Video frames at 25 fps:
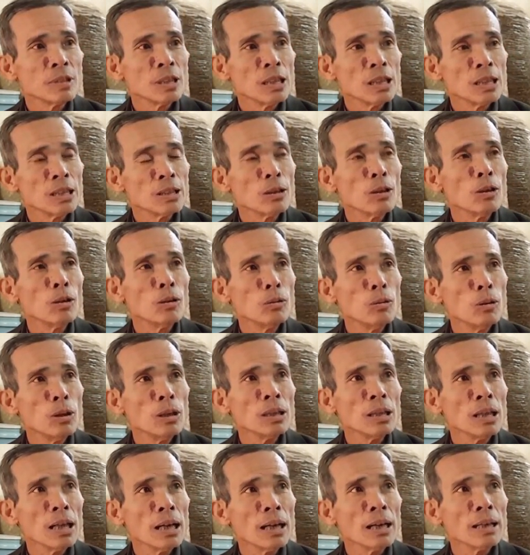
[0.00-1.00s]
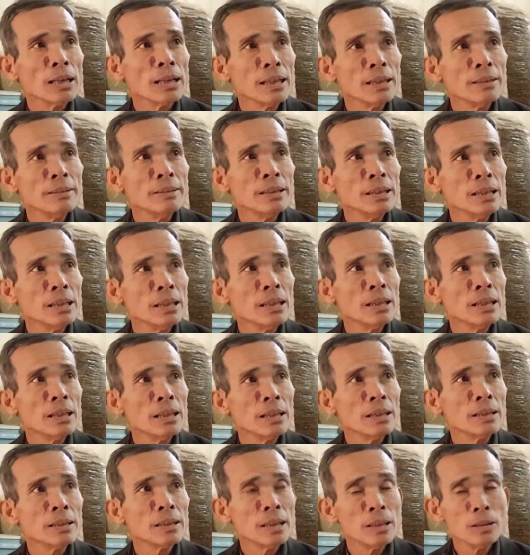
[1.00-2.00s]
thì tôi uống là đến
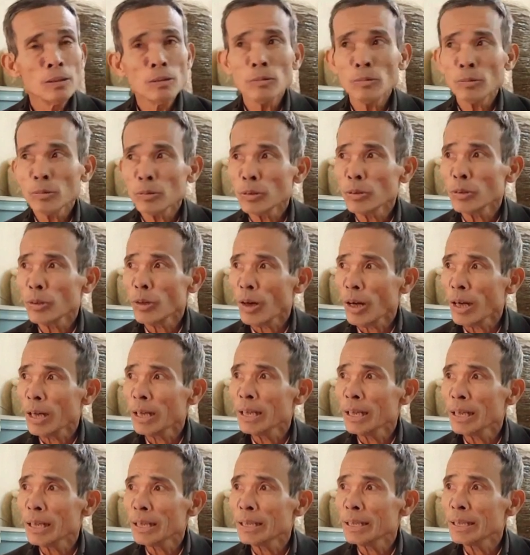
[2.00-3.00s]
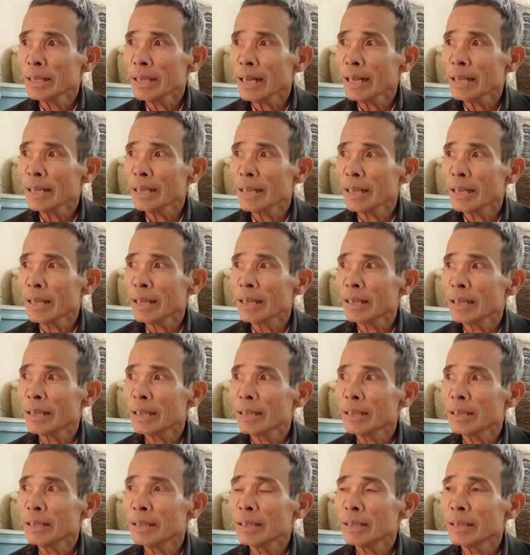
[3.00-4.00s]
ờ, đến lúc tôi khỏi là đến nay là
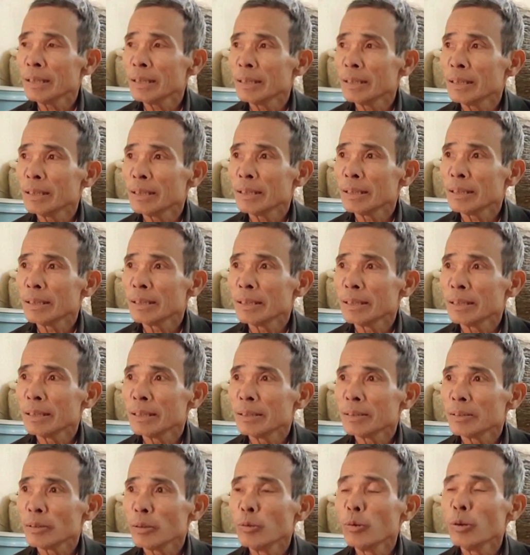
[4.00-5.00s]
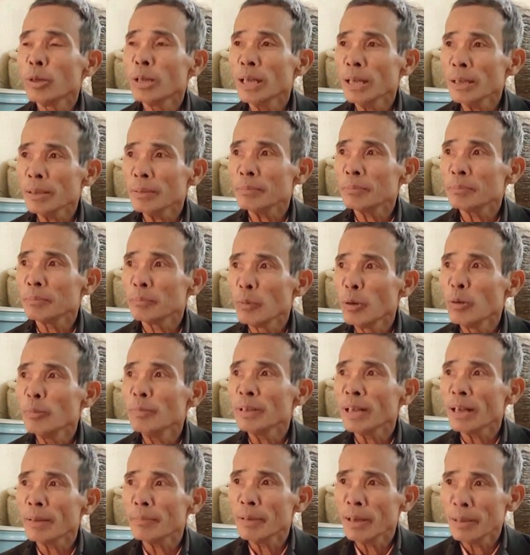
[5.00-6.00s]
tôi uống hết
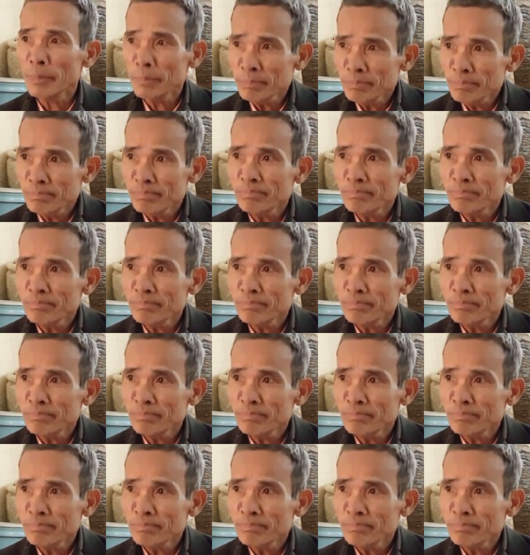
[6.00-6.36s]
45 ấm